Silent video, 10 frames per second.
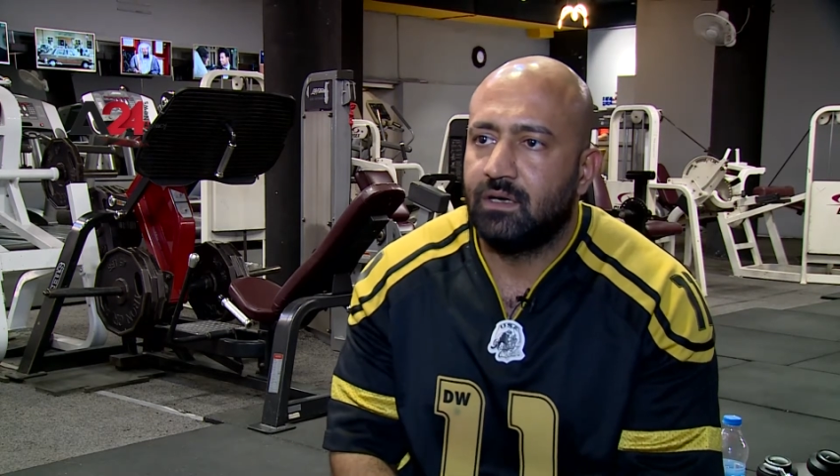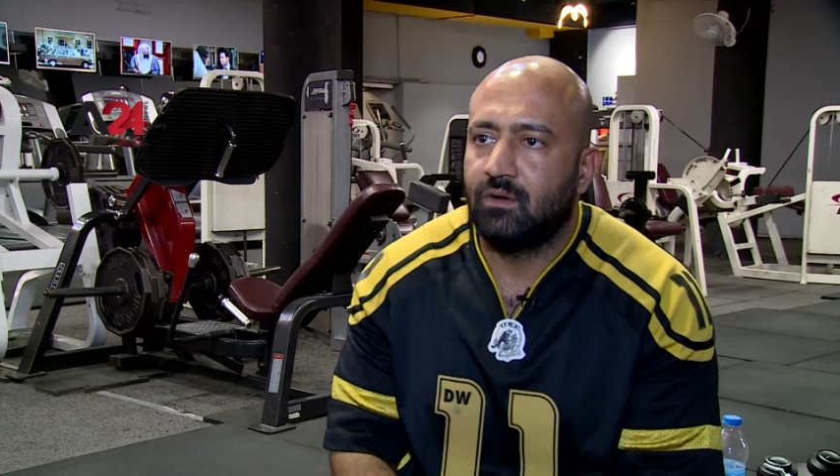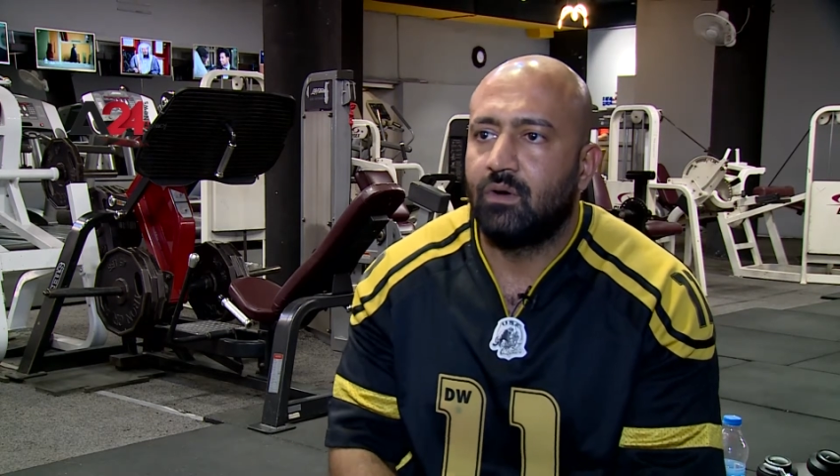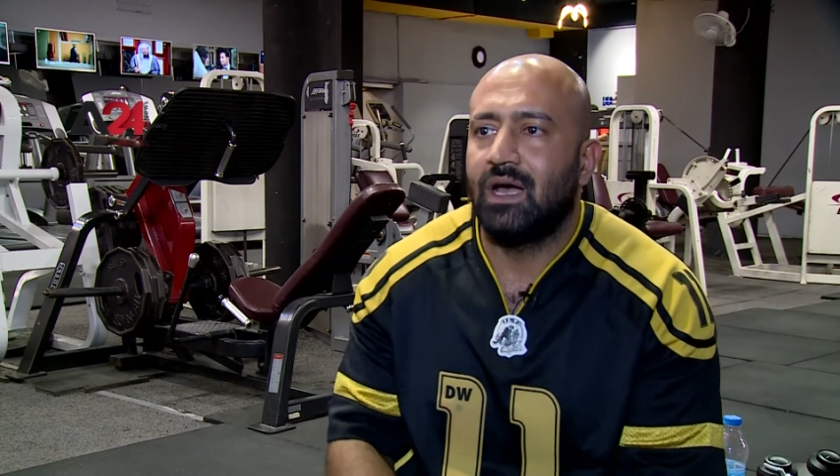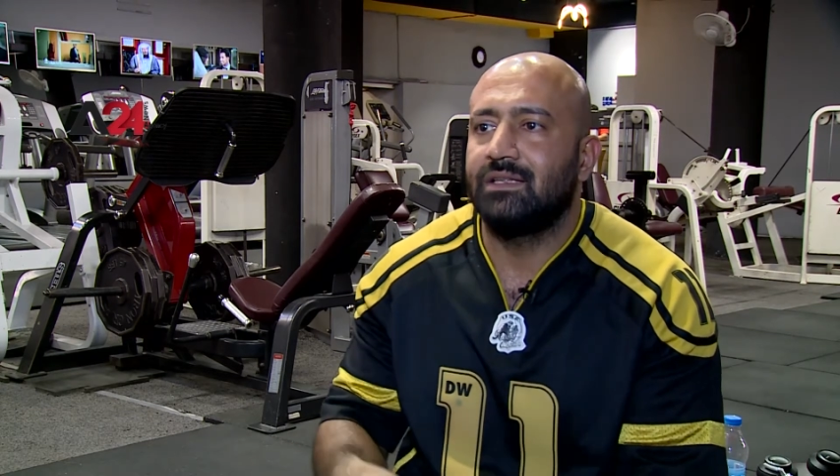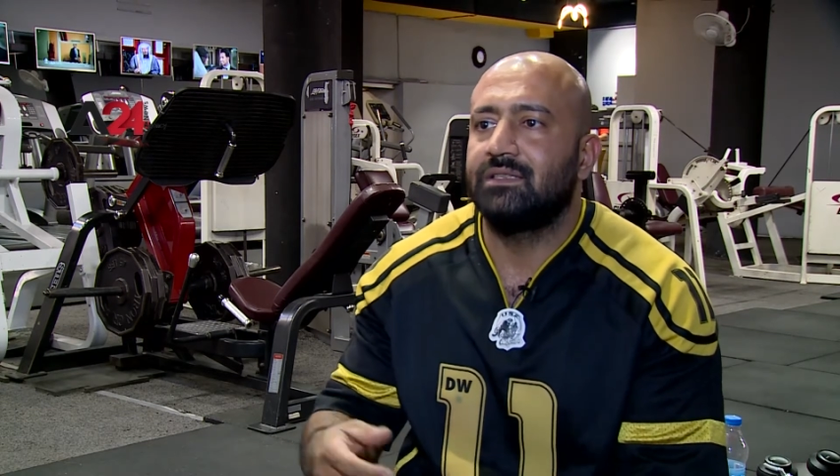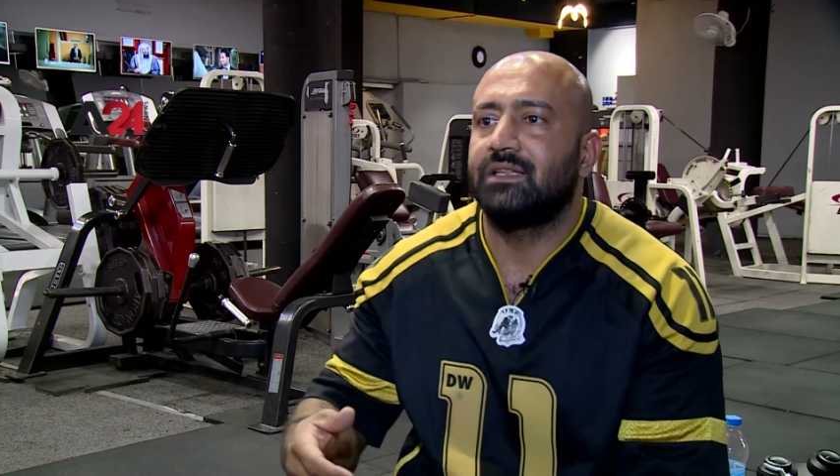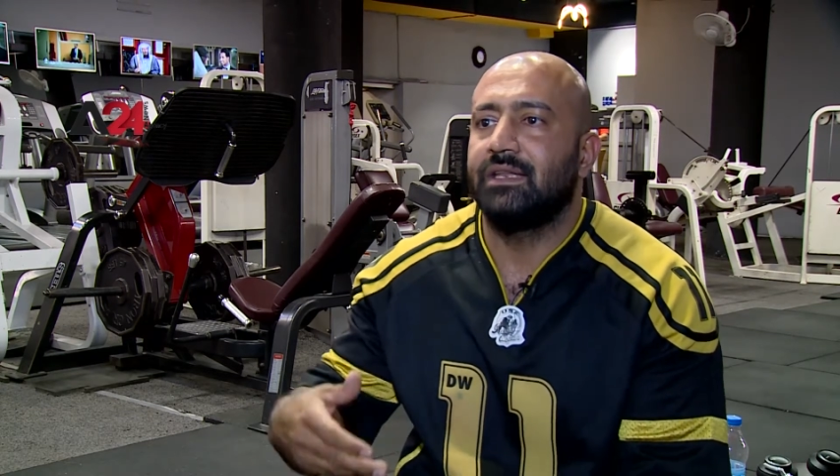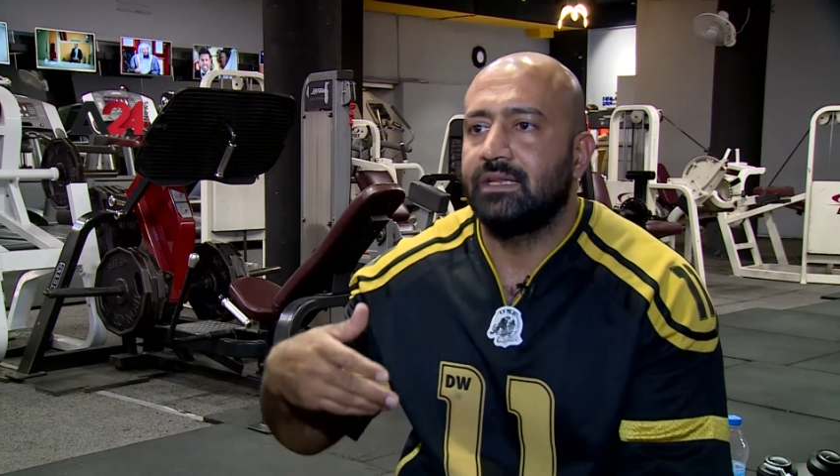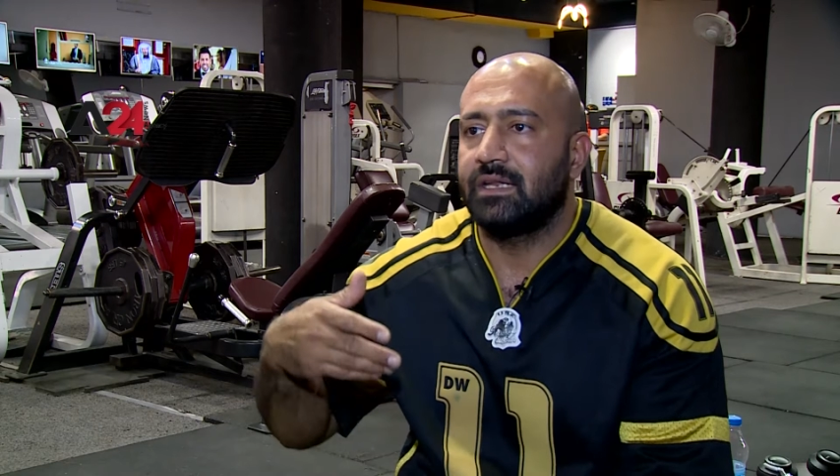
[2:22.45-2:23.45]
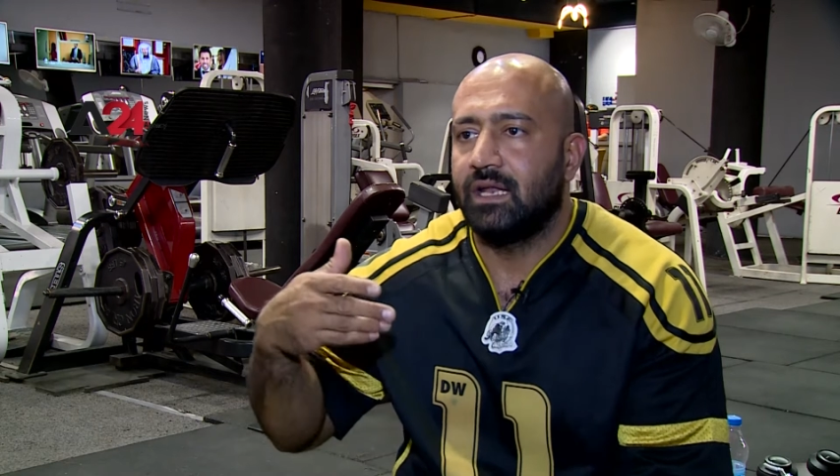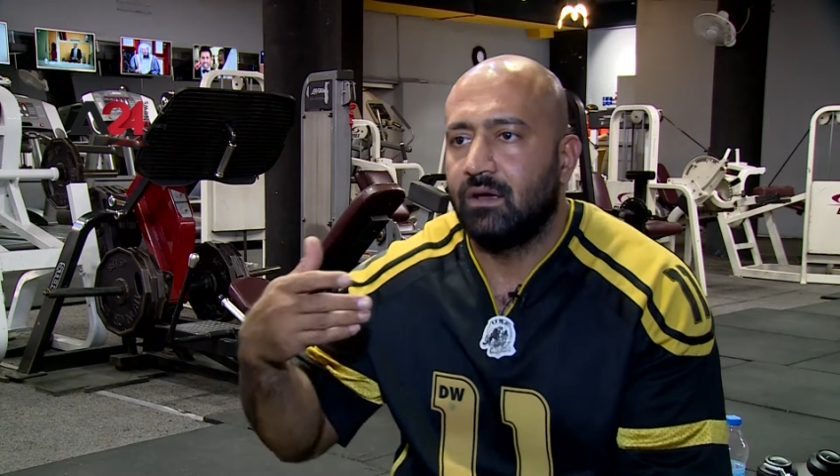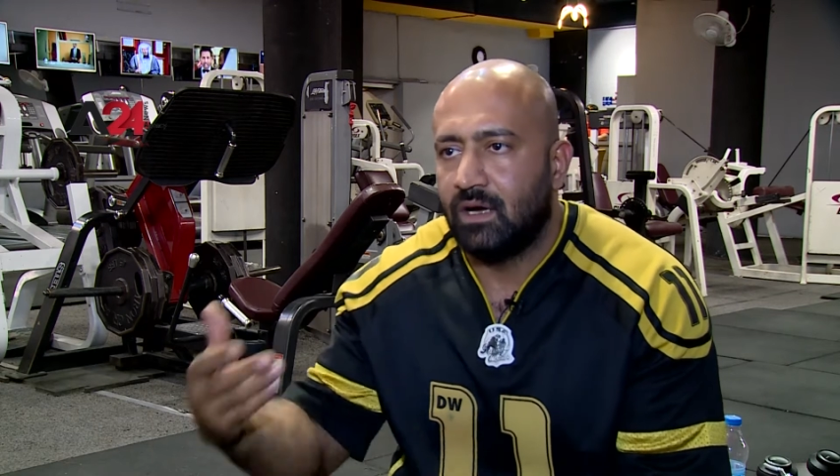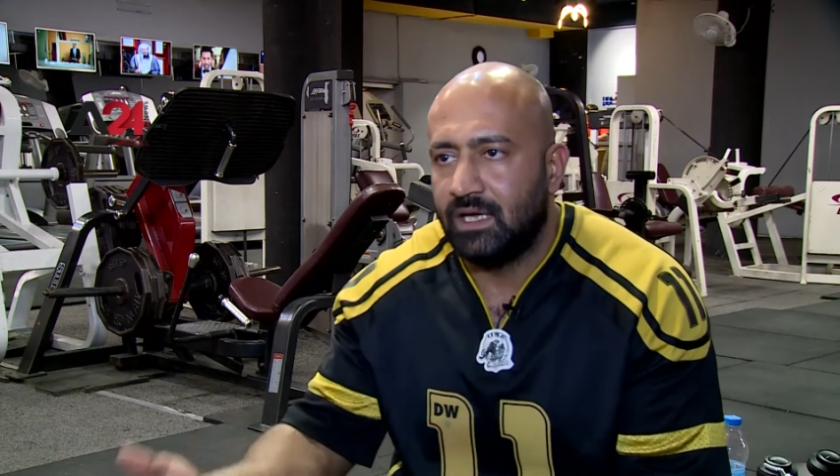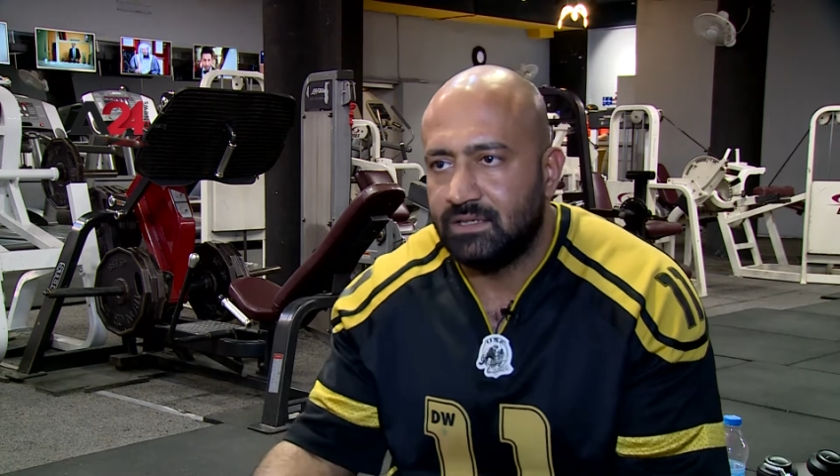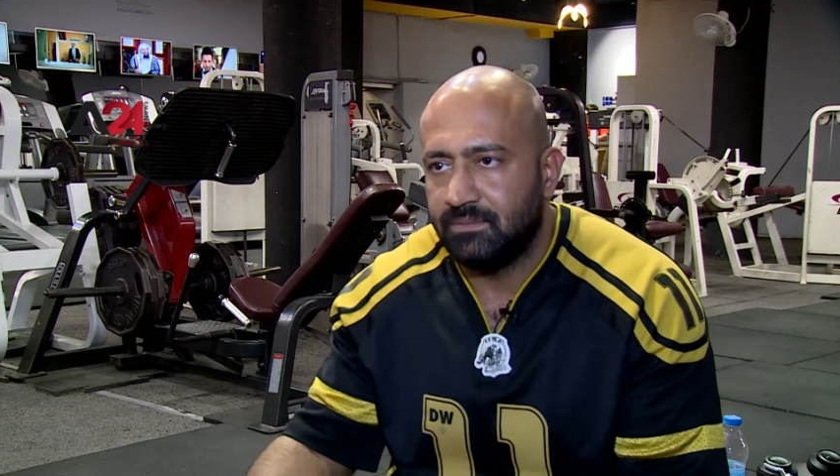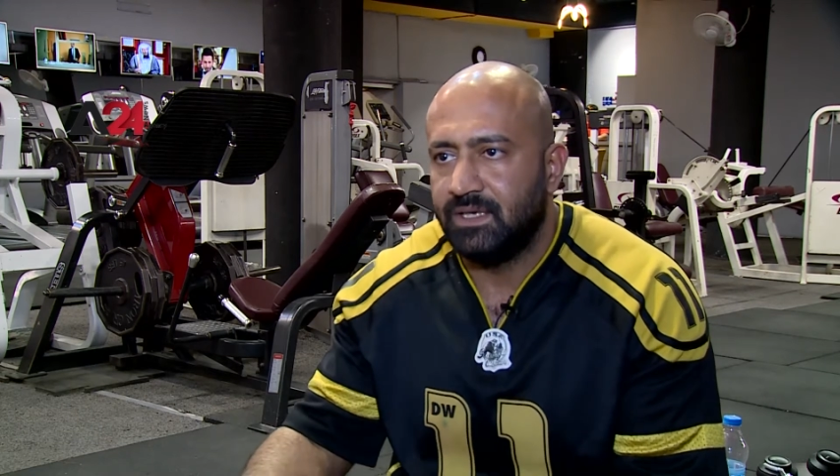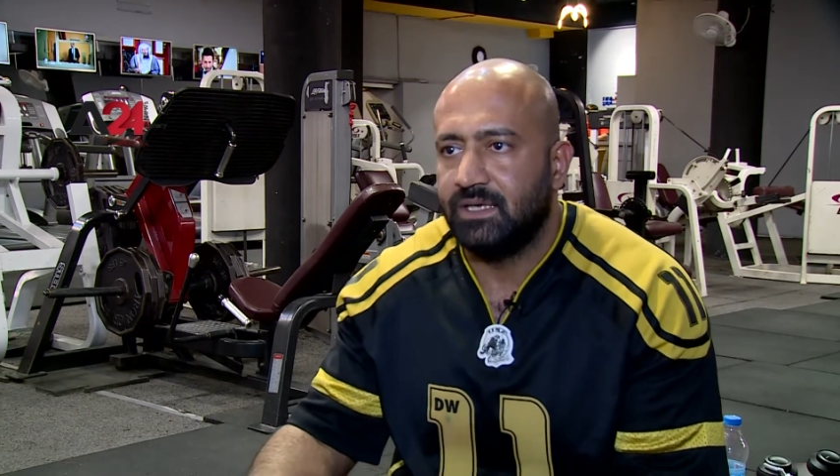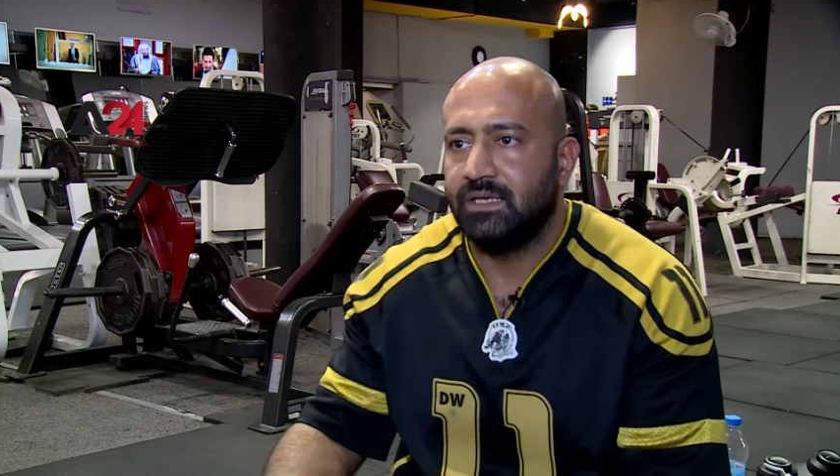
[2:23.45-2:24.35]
او واحد يدليني على واحد يبيع